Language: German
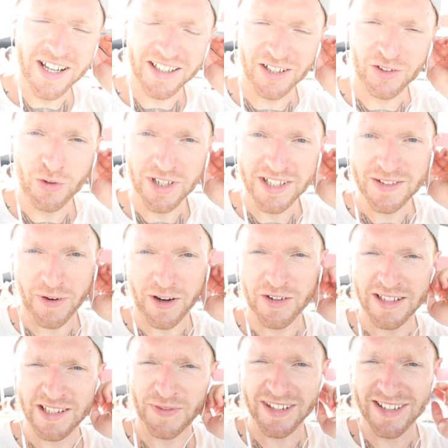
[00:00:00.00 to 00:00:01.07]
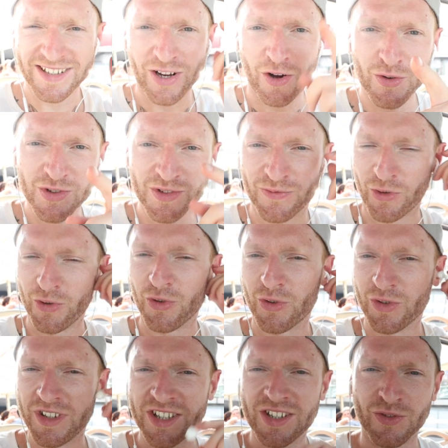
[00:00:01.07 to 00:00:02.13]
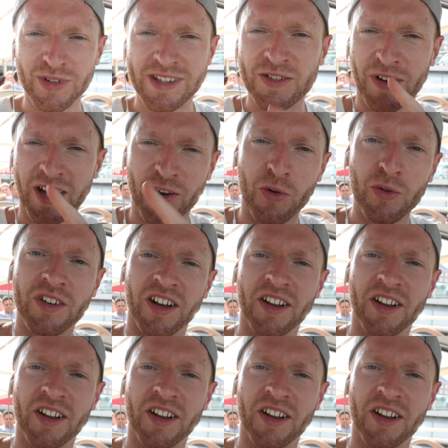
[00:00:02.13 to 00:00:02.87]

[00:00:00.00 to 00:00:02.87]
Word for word: Ja. Er hat natürlich 220.000 Wohnungen und nicht nur 200.